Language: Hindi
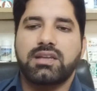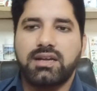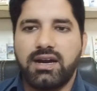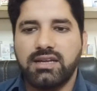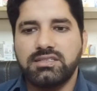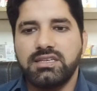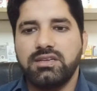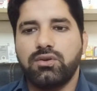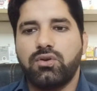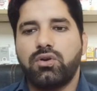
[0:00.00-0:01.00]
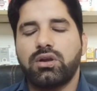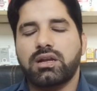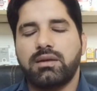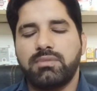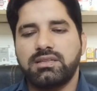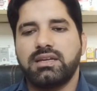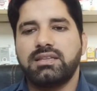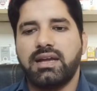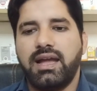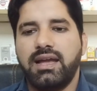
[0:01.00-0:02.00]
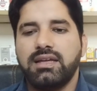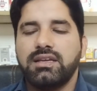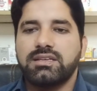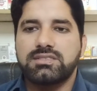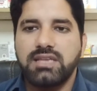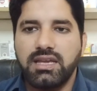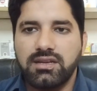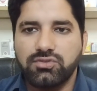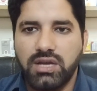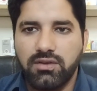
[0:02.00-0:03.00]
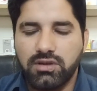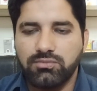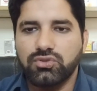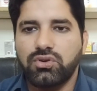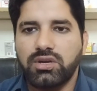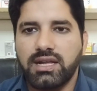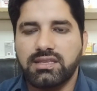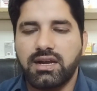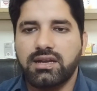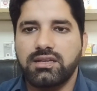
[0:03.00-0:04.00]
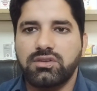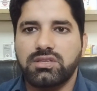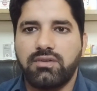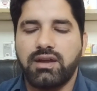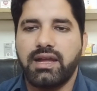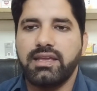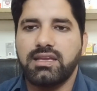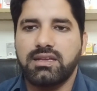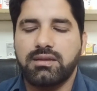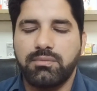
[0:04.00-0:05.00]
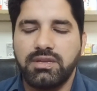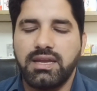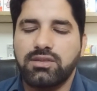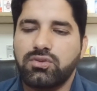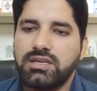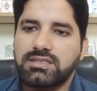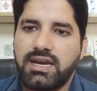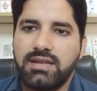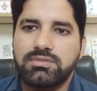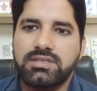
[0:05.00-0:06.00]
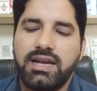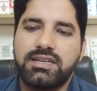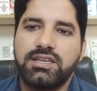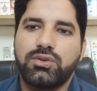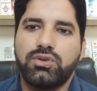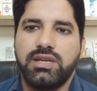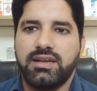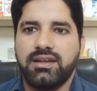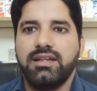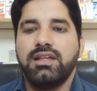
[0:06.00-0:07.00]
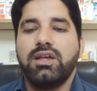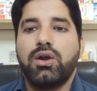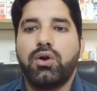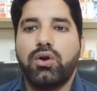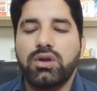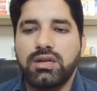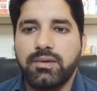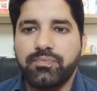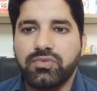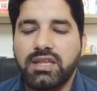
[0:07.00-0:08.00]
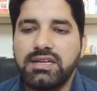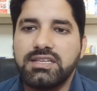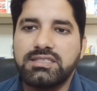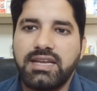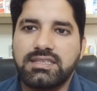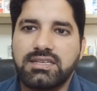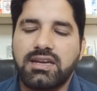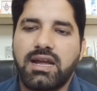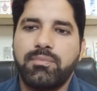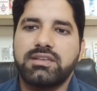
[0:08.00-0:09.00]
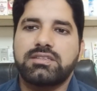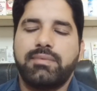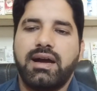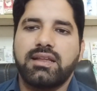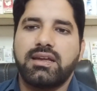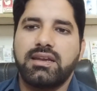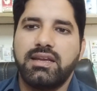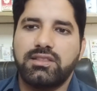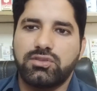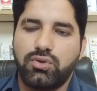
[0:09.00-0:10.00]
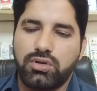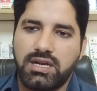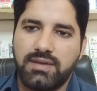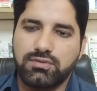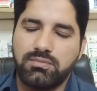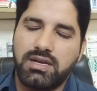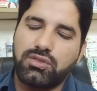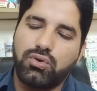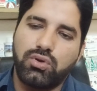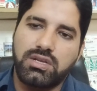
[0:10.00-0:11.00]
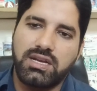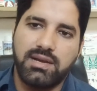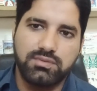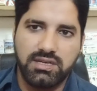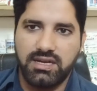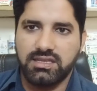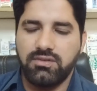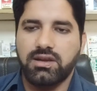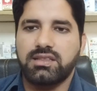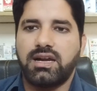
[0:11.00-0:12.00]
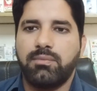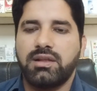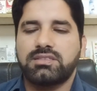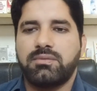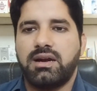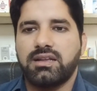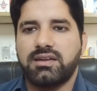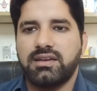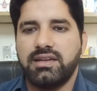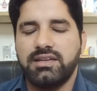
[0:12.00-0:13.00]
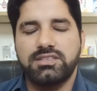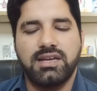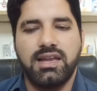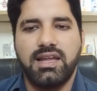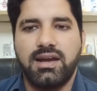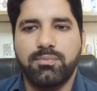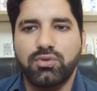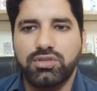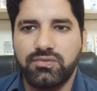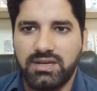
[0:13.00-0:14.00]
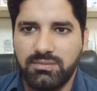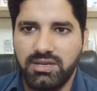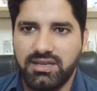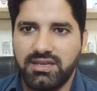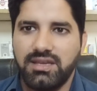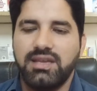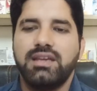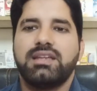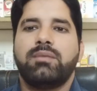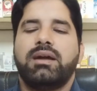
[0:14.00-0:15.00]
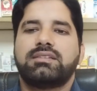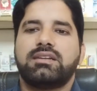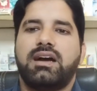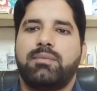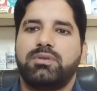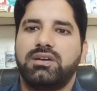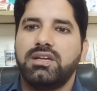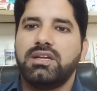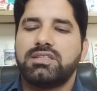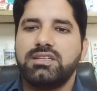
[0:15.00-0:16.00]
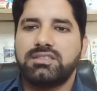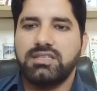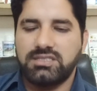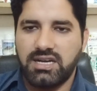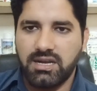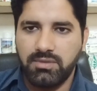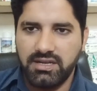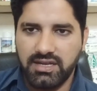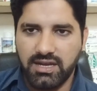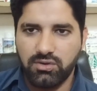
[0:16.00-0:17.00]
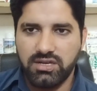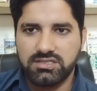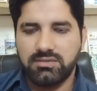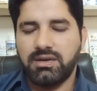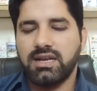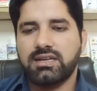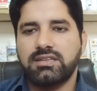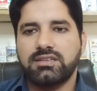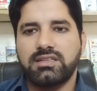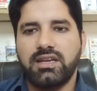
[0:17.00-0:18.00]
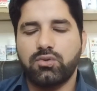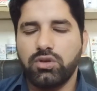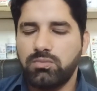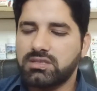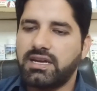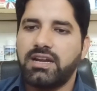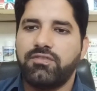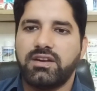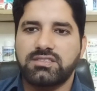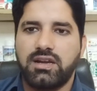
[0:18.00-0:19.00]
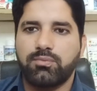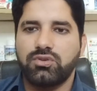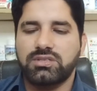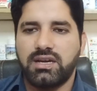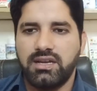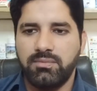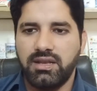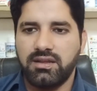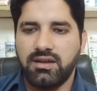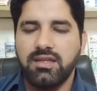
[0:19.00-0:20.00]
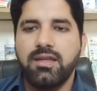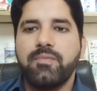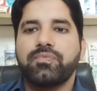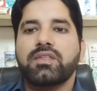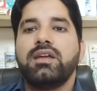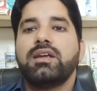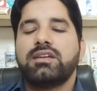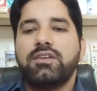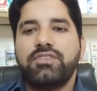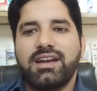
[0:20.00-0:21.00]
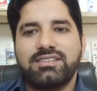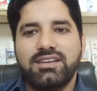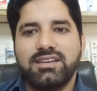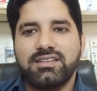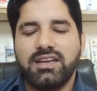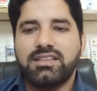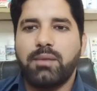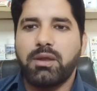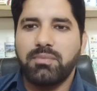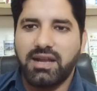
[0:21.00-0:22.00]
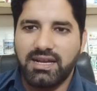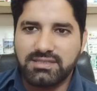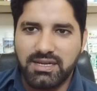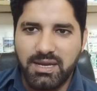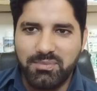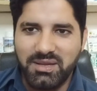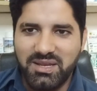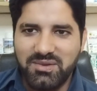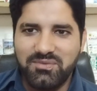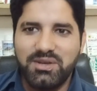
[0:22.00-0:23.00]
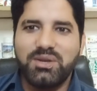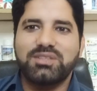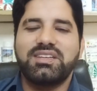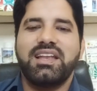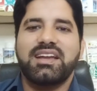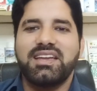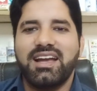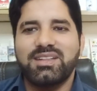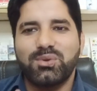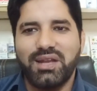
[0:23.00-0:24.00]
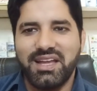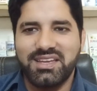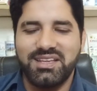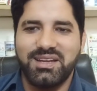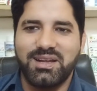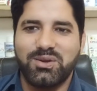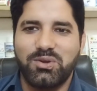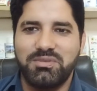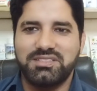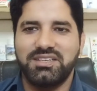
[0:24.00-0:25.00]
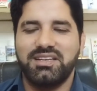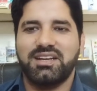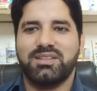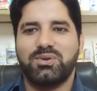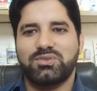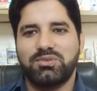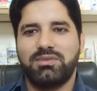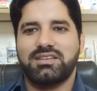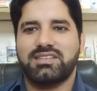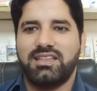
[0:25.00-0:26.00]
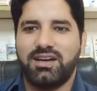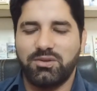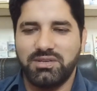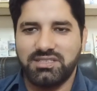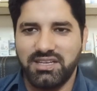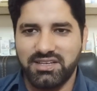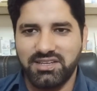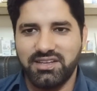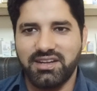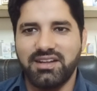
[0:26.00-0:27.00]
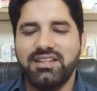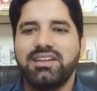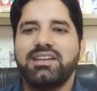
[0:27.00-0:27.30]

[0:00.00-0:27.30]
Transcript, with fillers: थकान सी और कमर दर्द है जेन जो है वो कमज़ोर है ताकत और तोनाई की कमी है तो ये सारे मिसाइल ठीक हो जाएंगे और थर्टी सी एच अगर आपने इस्तेमाल करनी है तो दो ड्राफ्ट सुबह दो ड्राफ्ट रात के वक्त आपने इस्तेमाल करने हैं इन आपको शिफा मिलेगी ये मेडिसिन आप तीन से चार महीने रेगुलर इस्तेमाल कर सकते हैं कोई भी साइड इफेक्ट्स आपको इसका नहीं मिलेगा डियर फ्रेंड्स यही था फिर मेरा आज का टॉपिक वीडियो अच्छी लगी है तो लाइक कीजिएगा कॉमेंट्स कीजिएगा दोस्तों में रिश्तेदारों में शेयर कीजिएगा